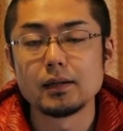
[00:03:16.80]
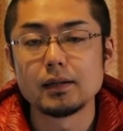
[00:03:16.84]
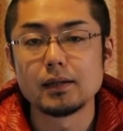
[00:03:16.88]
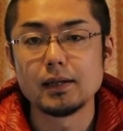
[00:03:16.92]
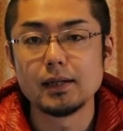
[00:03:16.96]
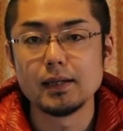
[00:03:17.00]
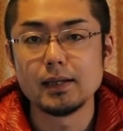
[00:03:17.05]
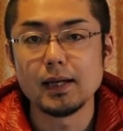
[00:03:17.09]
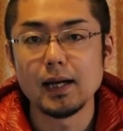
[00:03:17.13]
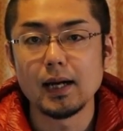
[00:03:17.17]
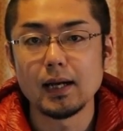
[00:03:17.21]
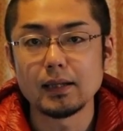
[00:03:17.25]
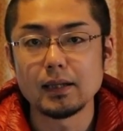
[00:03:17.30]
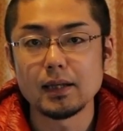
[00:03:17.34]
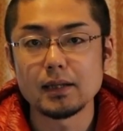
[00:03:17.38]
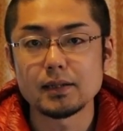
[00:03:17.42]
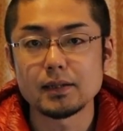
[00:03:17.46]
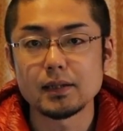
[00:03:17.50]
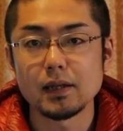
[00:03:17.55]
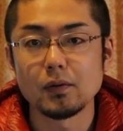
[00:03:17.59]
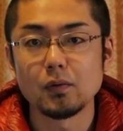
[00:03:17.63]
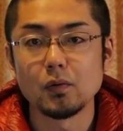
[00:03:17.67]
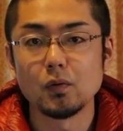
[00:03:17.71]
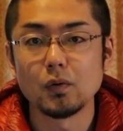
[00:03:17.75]
切り離
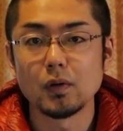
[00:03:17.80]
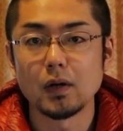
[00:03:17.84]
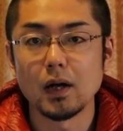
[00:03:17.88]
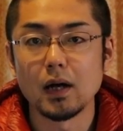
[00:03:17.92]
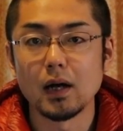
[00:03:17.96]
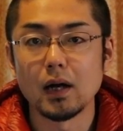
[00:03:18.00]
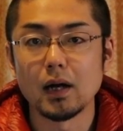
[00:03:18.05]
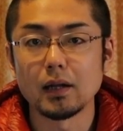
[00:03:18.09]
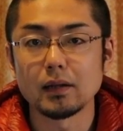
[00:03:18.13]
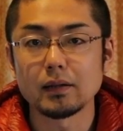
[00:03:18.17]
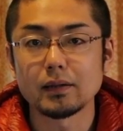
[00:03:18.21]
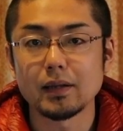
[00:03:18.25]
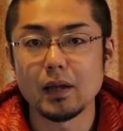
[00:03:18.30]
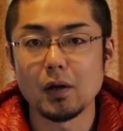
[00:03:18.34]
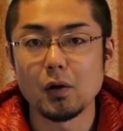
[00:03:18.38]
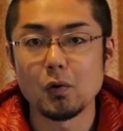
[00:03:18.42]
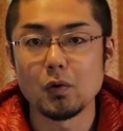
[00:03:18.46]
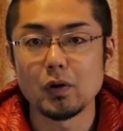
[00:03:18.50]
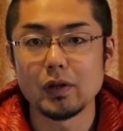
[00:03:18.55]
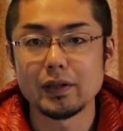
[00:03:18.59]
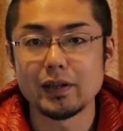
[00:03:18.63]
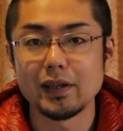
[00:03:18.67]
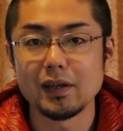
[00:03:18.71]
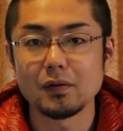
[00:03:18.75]
した方が
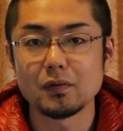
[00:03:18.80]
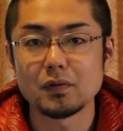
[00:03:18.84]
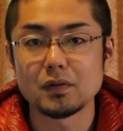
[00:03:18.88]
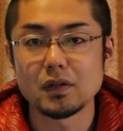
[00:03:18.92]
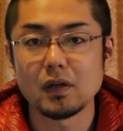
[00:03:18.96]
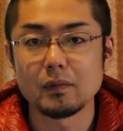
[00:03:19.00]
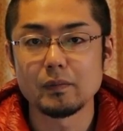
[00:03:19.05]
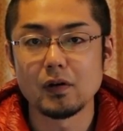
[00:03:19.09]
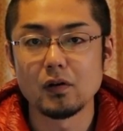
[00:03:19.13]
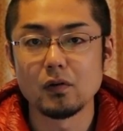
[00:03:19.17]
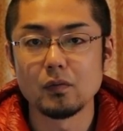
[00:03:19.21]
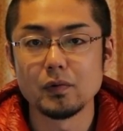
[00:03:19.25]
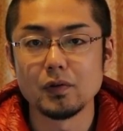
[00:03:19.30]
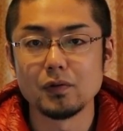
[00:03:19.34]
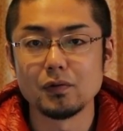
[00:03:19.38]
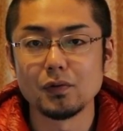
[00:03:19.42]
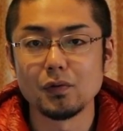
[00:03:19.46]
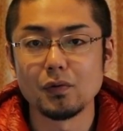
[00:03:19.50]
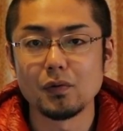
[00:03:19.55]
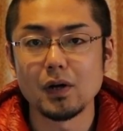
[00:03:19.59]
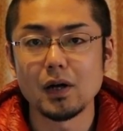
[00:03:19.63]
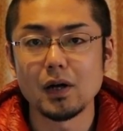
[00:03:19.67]
倒れていく様を見るの